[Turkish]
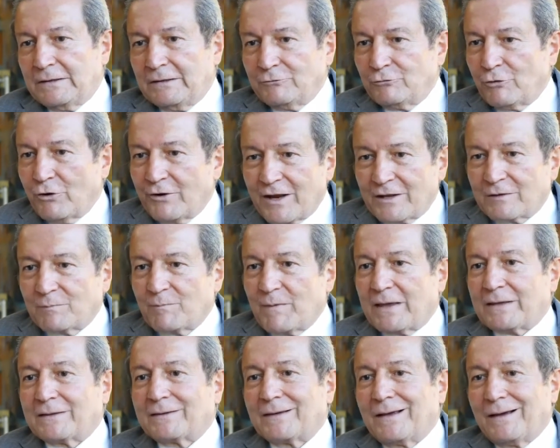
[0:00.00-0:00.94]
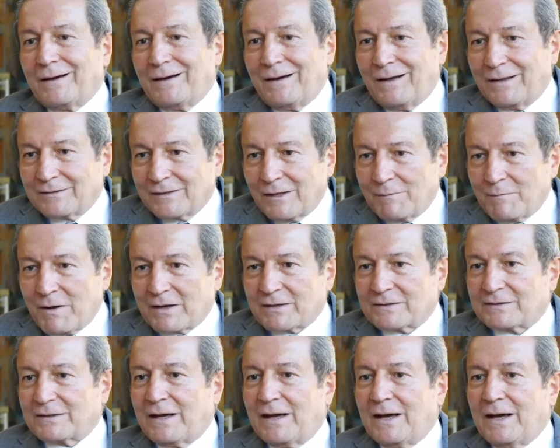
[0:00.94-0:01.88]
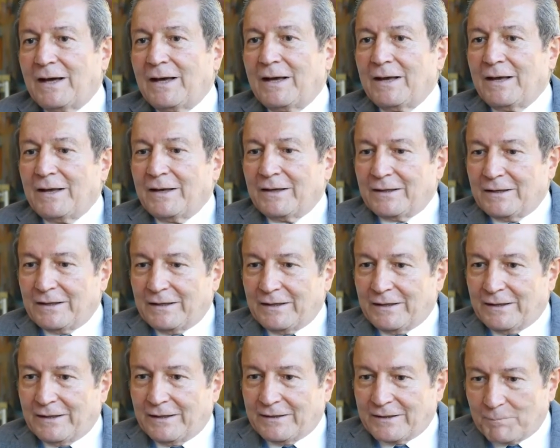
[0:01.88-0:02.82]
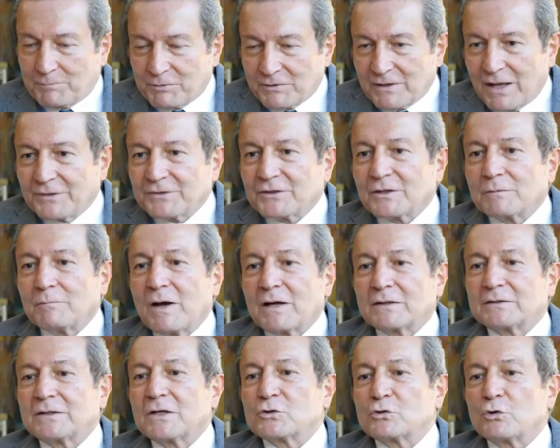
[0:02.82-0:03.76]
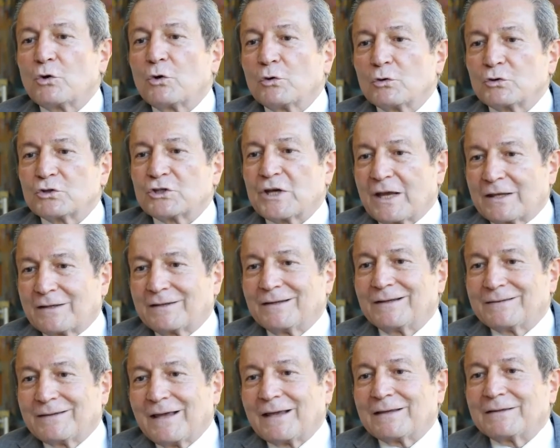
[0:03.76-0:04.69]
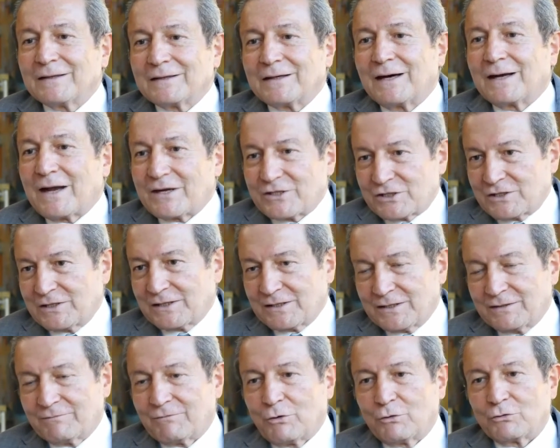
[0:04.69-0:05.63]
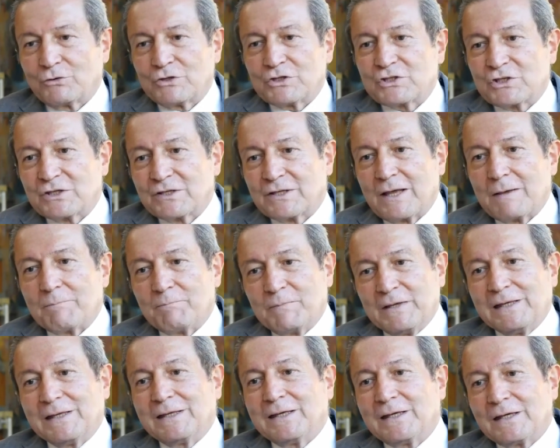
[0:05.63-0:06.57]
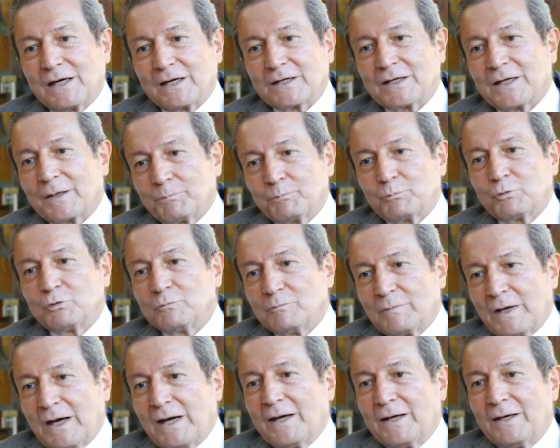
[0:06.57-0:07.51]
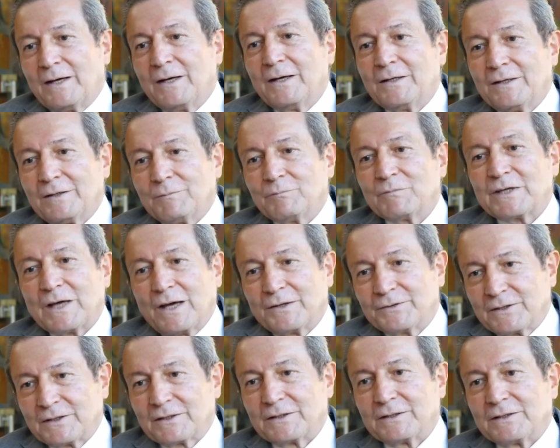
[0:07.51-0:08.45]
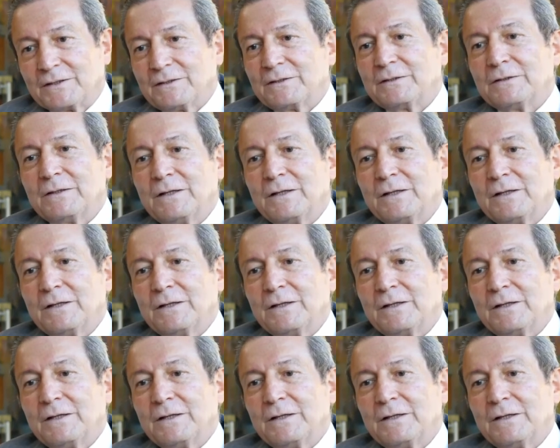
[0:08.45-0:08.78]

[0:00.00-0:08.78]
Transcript: yönetmekte, anlamakta, e, yapılandırmakta zorluk çektiği teknik araçların ve onun içinde bilgiyi arayıp bulma imkanlarının